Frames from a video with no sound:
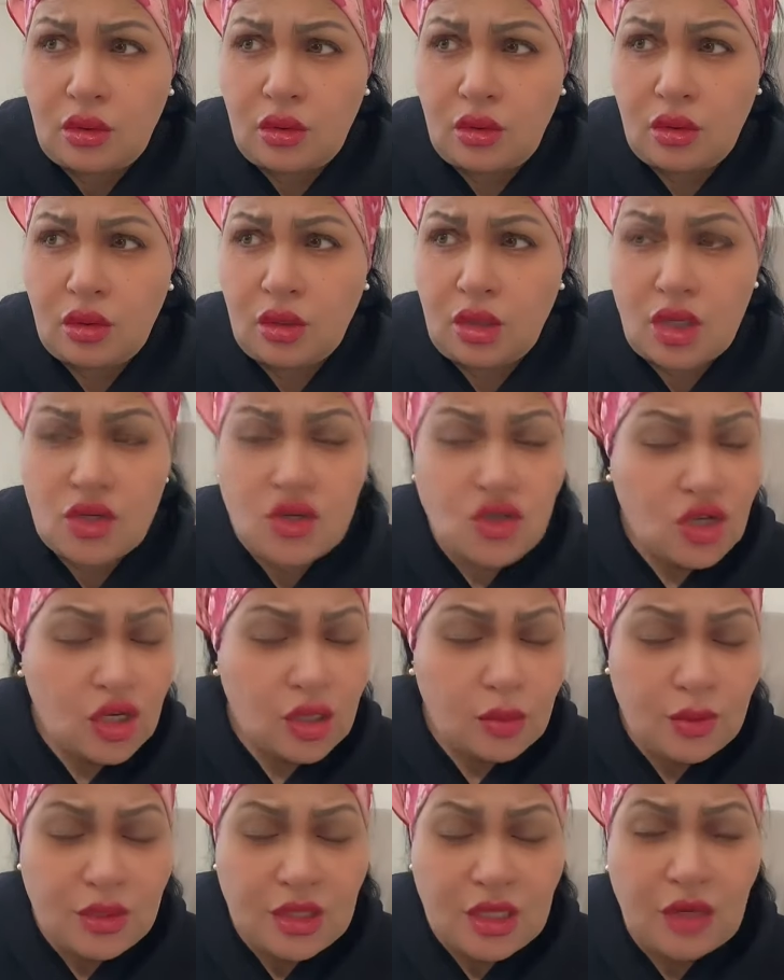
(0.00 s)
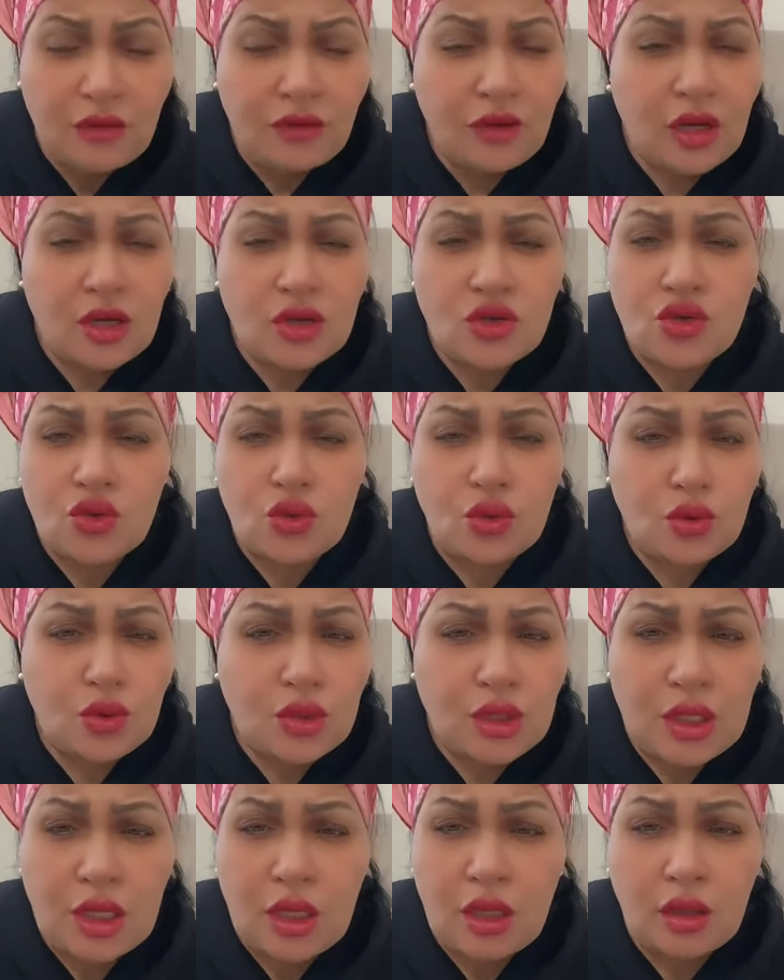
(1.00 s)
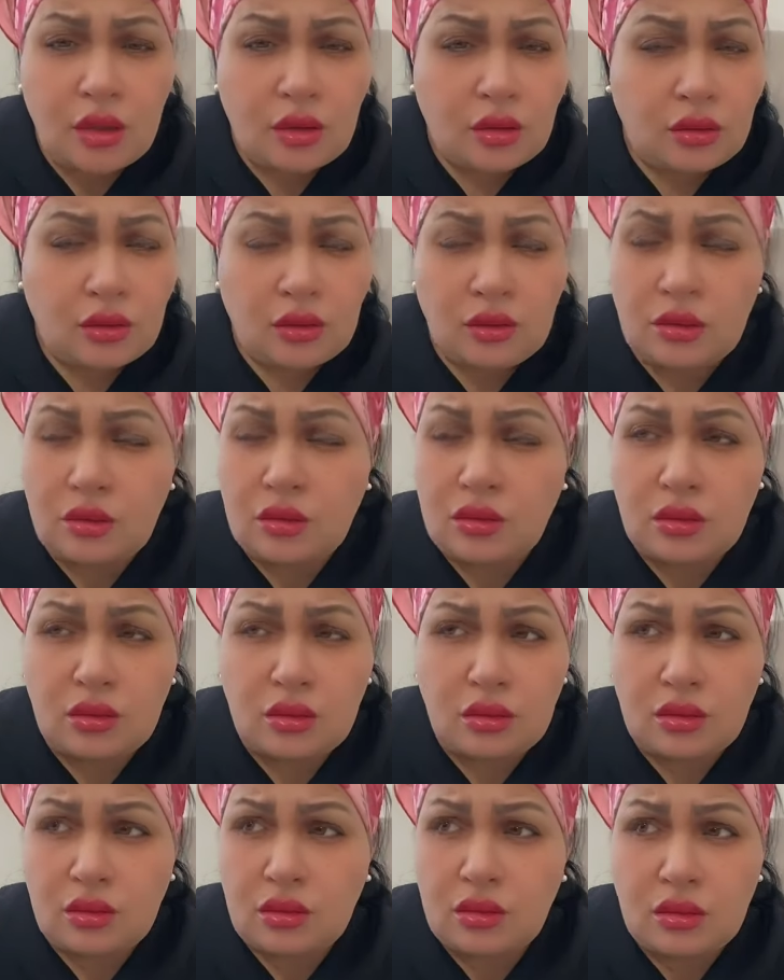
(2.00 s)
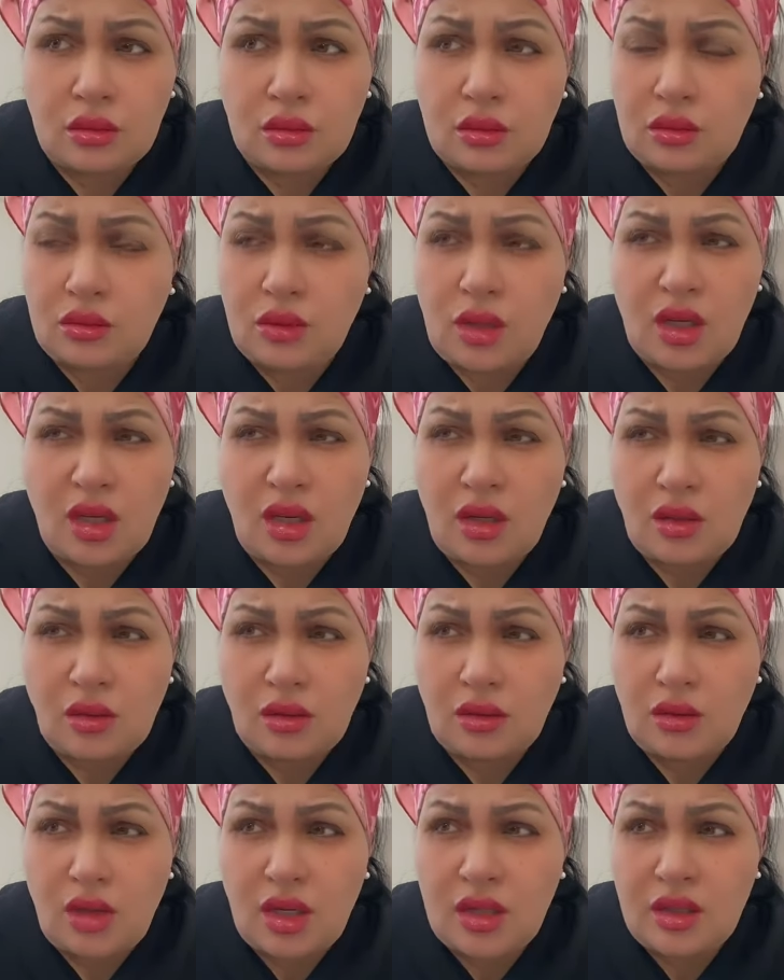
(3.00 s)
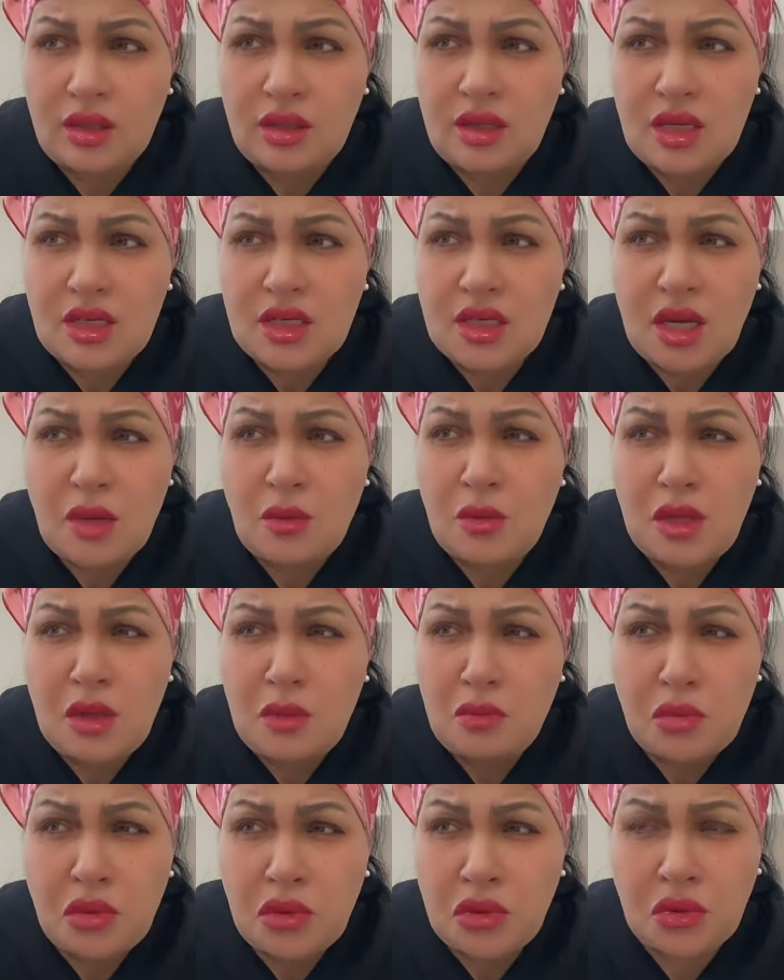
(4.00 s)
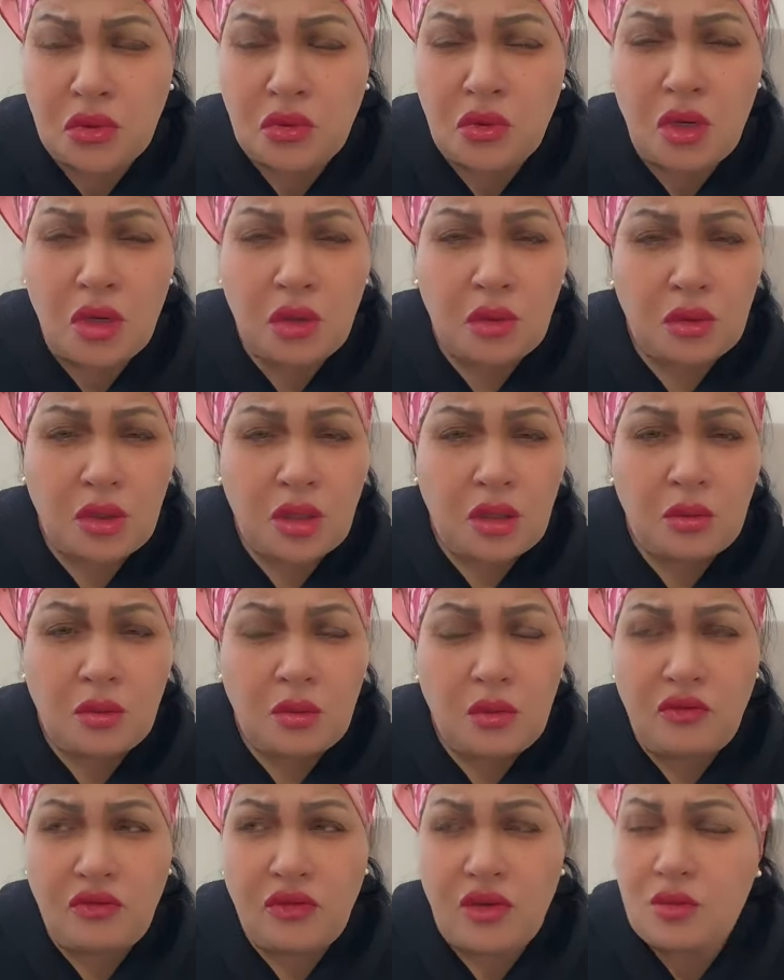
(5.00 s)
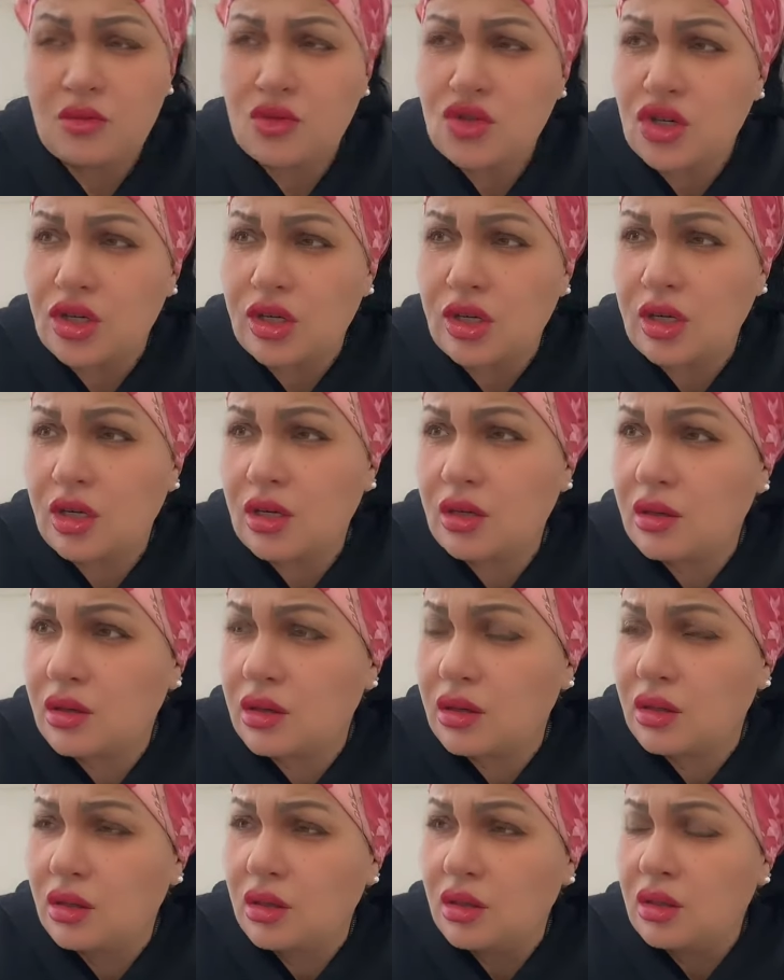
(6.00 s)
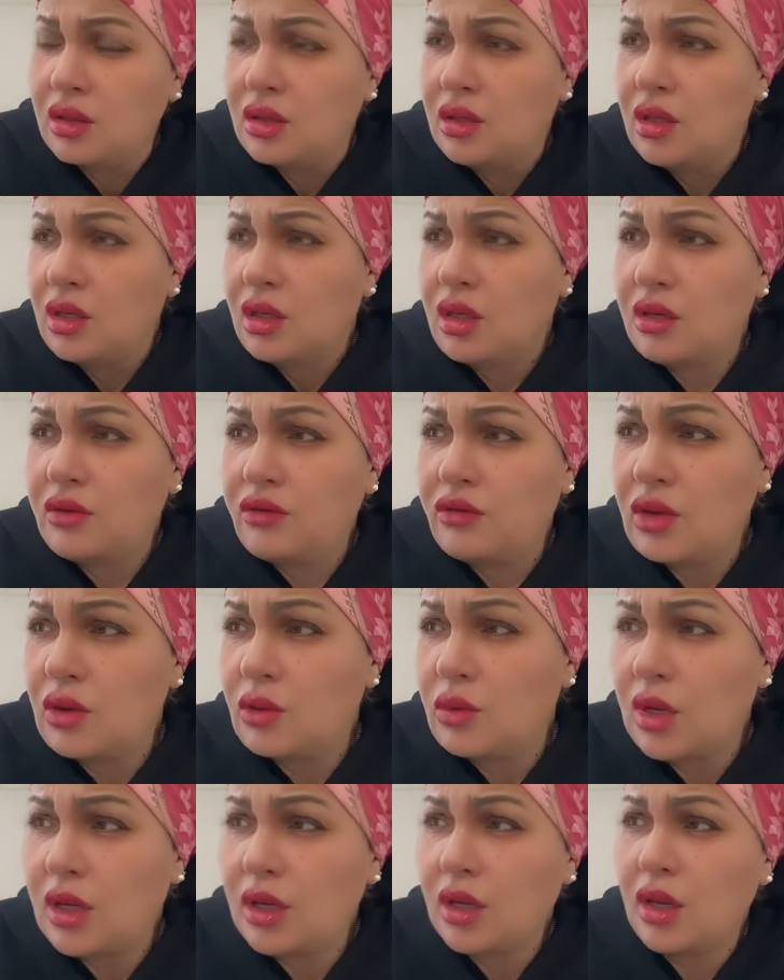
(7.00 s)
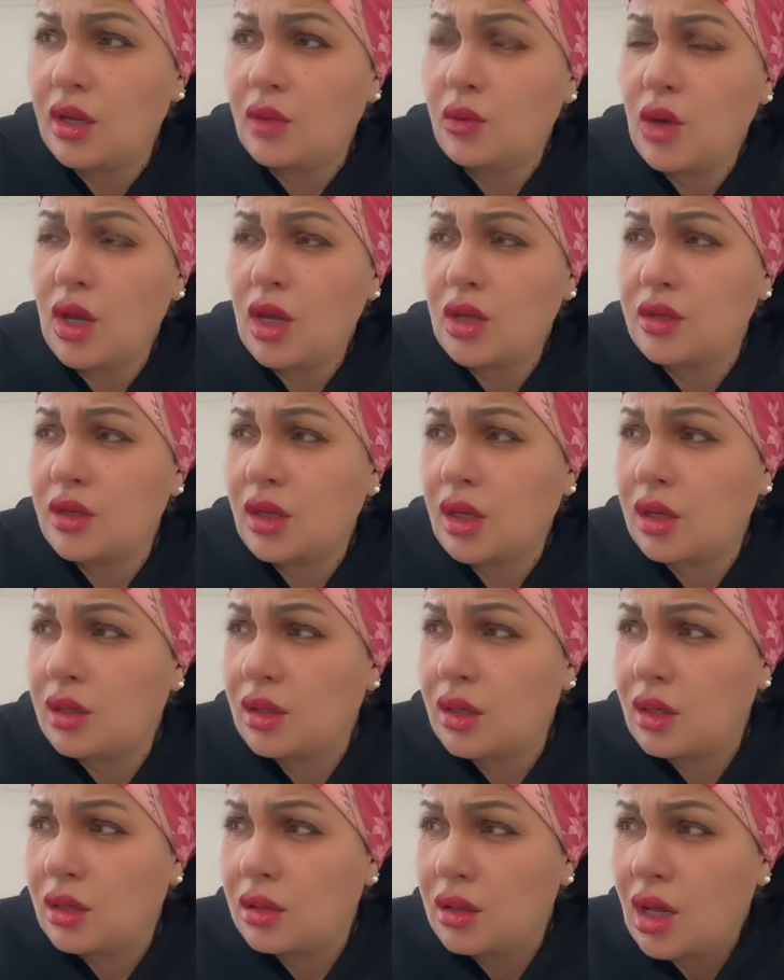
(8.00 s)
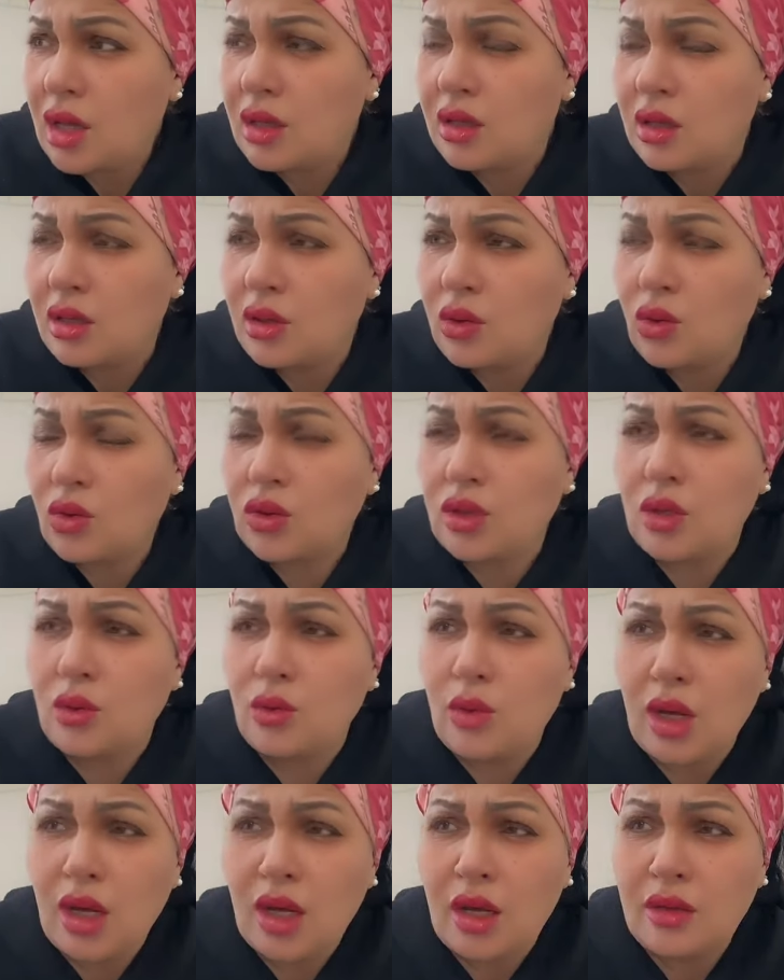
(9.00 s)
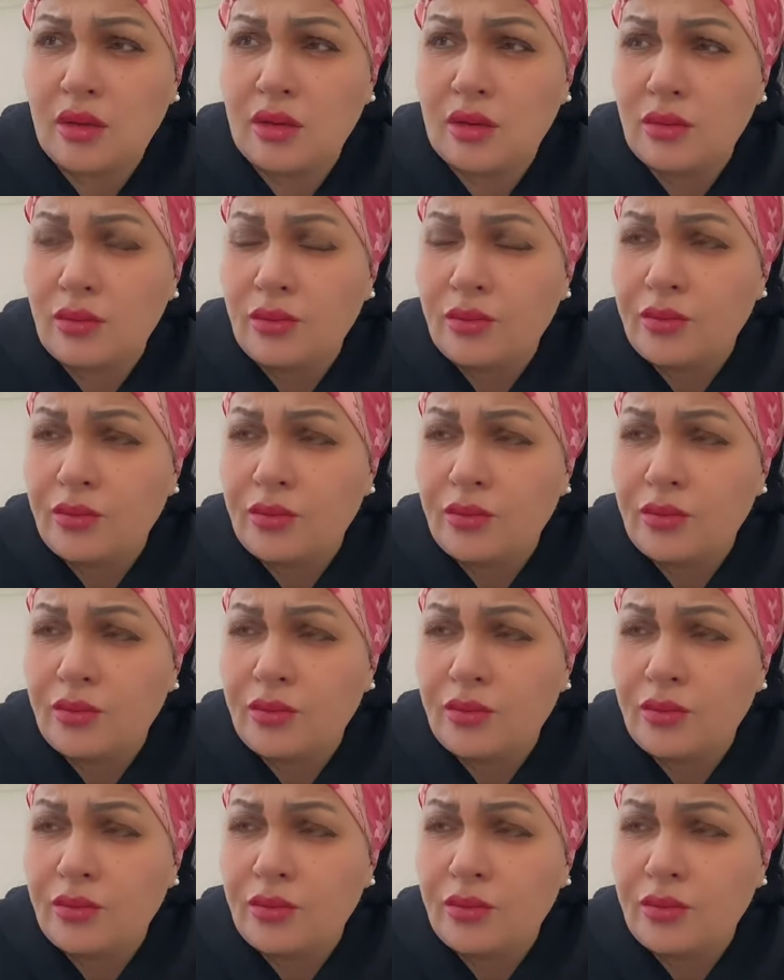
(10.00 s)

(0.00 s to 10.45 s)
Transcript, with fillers: آه، كاشيات بزاف خرجوا تو سا فوالا عاد الناس تعمل نيمبورت كوا ولا ما فهمتش انايا كيف هو واحد يقدر يقتل واحد